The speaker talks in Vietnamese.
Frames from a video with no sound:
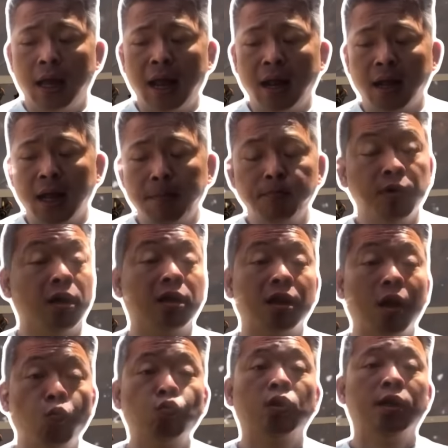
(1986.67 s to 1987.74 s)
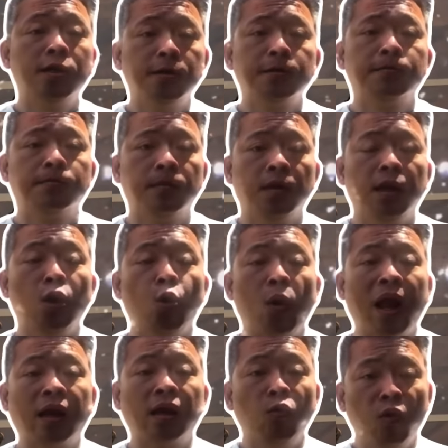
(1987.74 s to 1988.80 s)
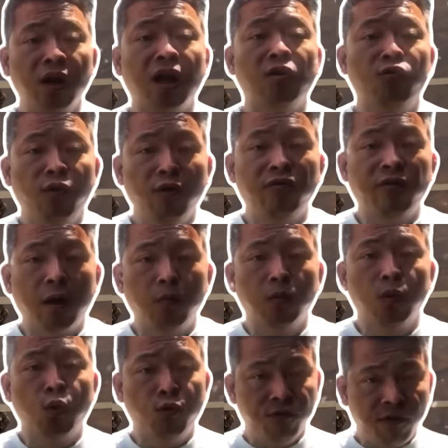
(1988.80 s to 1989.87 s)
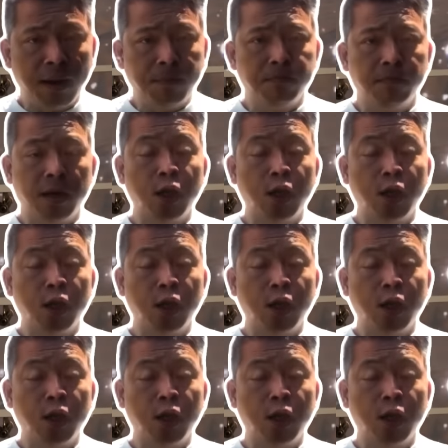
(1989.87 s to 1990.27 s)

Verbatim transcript: ăn cắp những thông tin liên quan đến vấn đề quốc phòng của Pháp